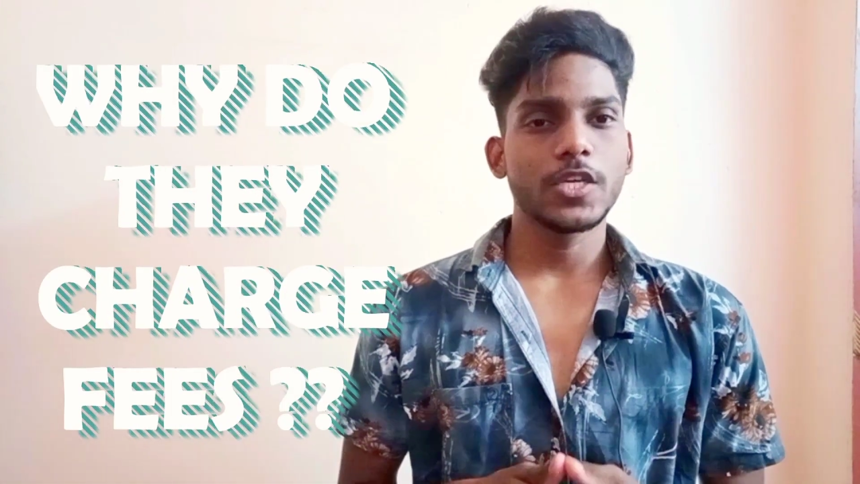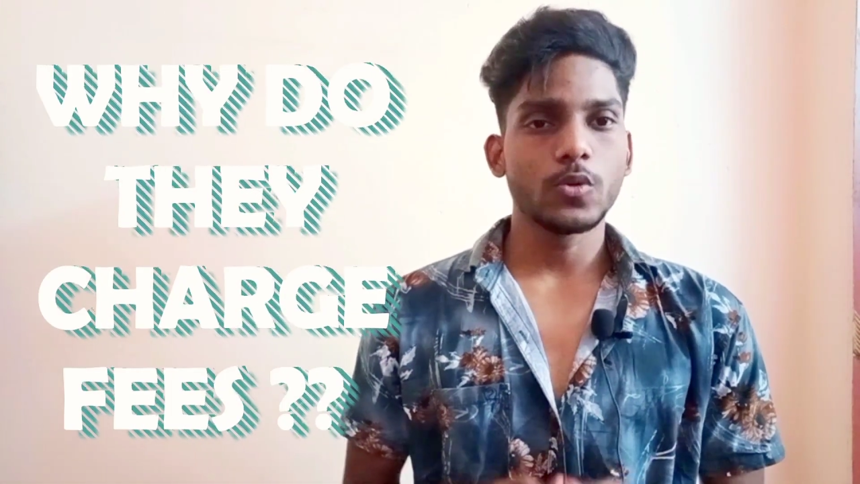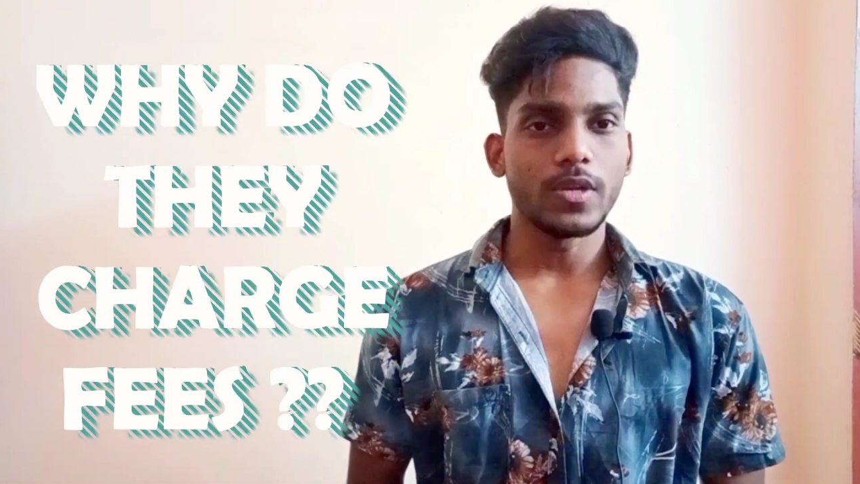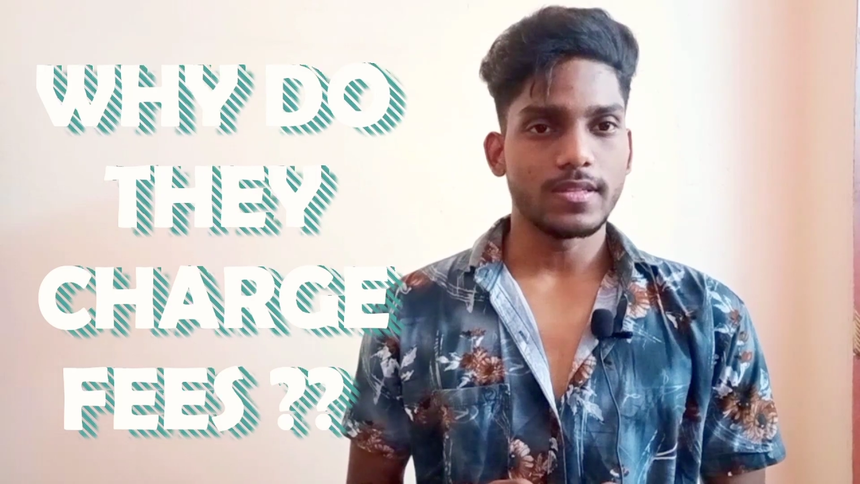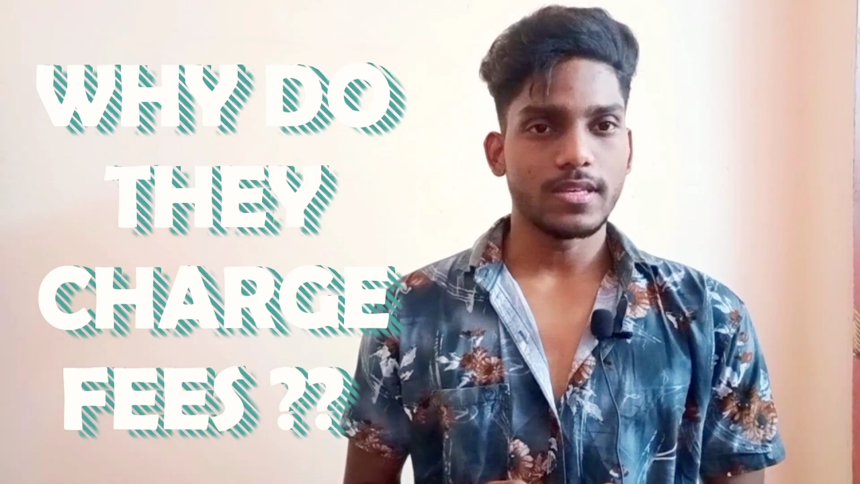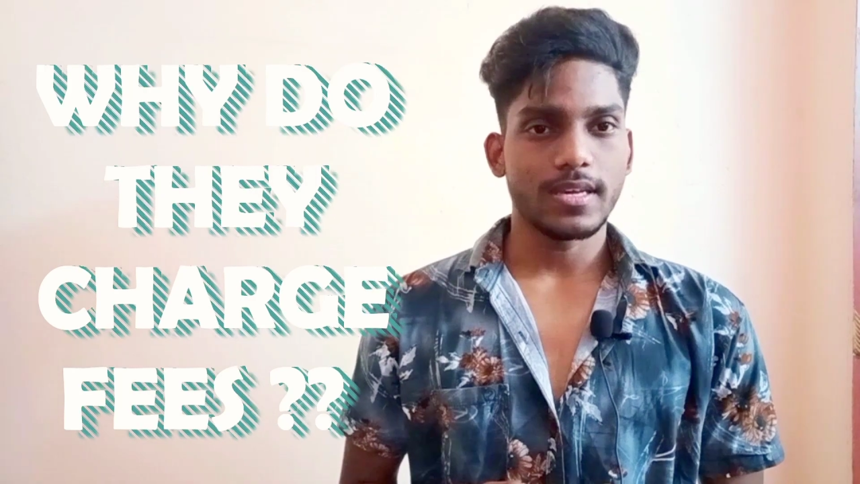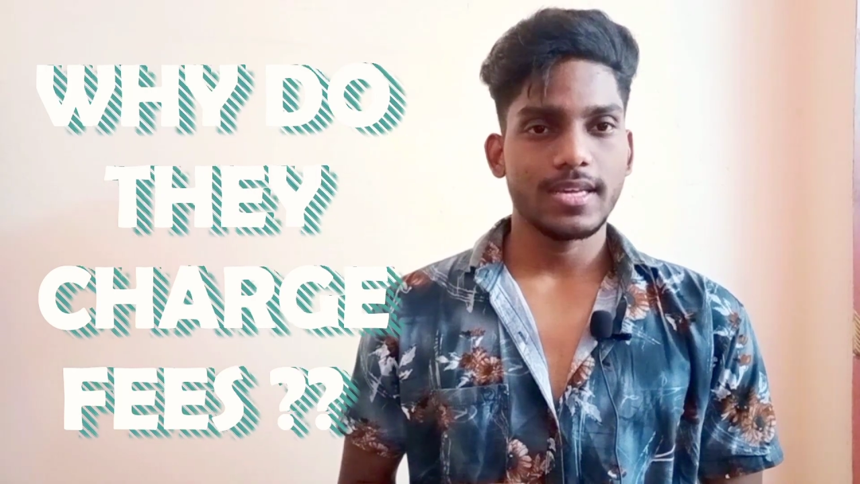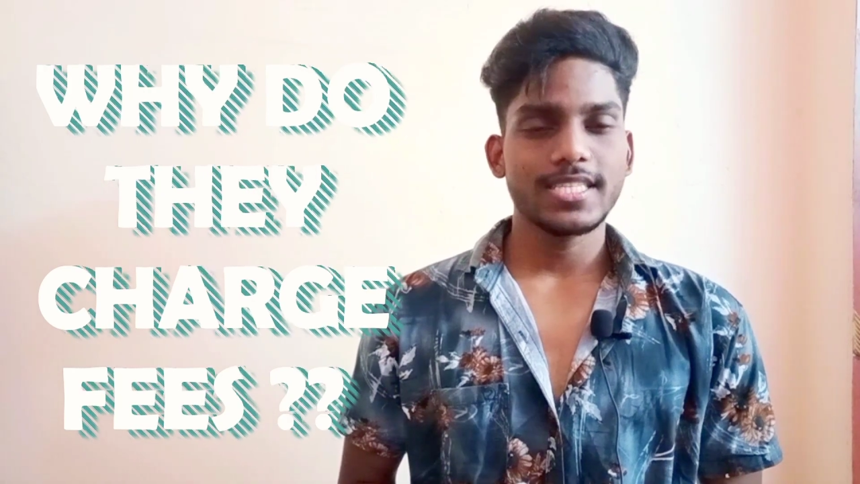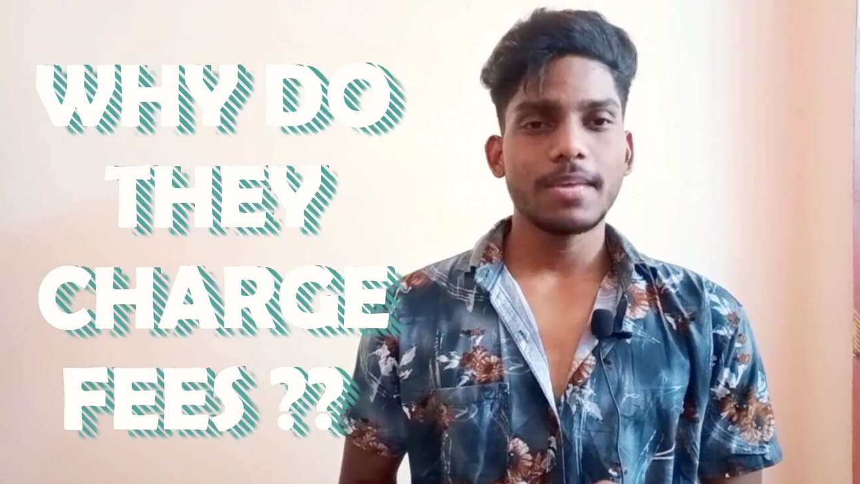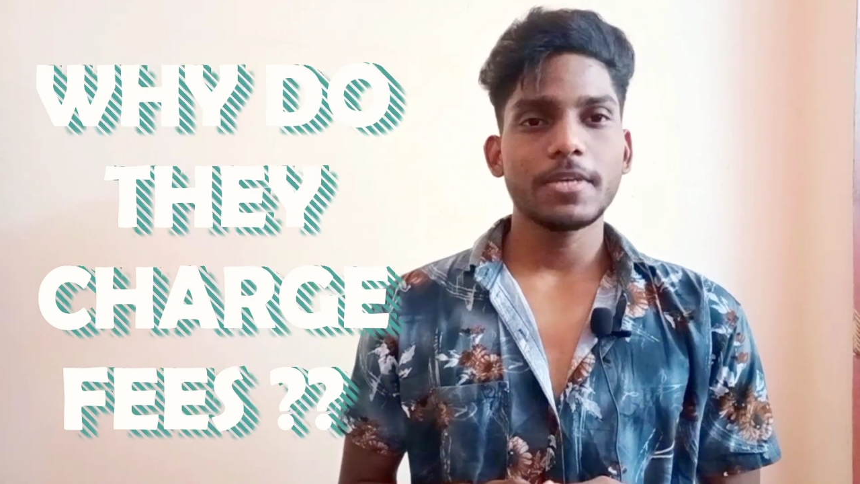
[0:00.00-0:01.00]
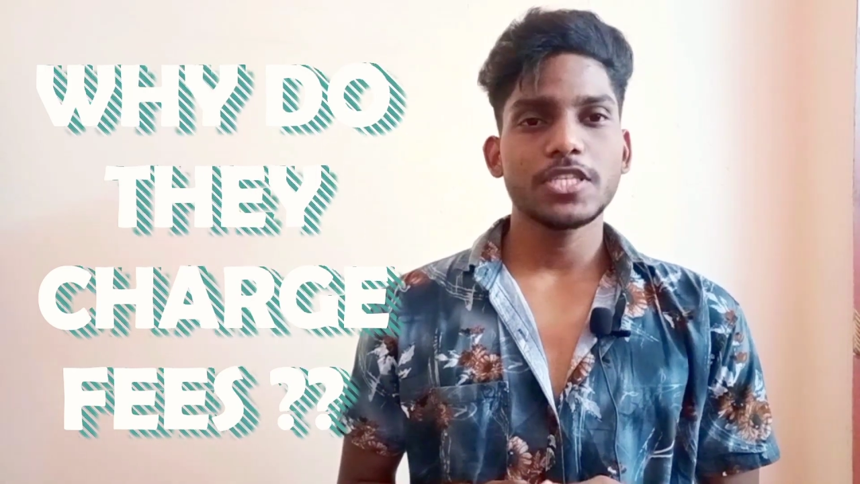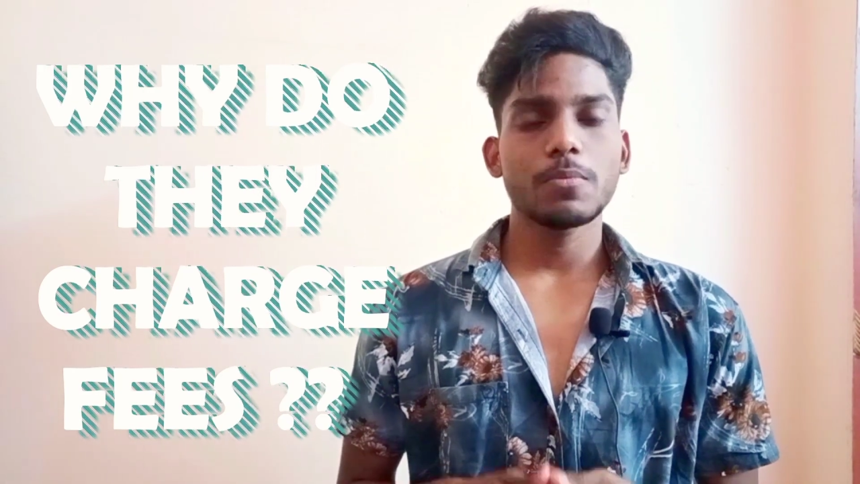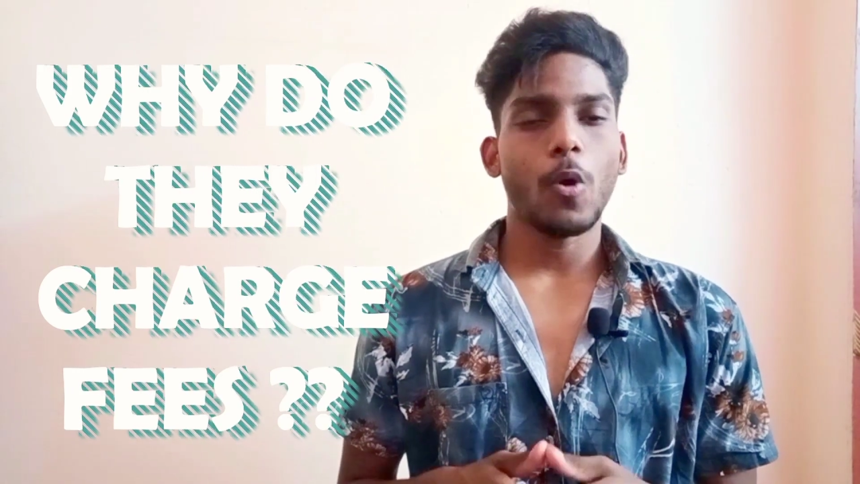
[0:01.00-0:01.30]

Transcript: क्यों लेते हैं इसके पीछे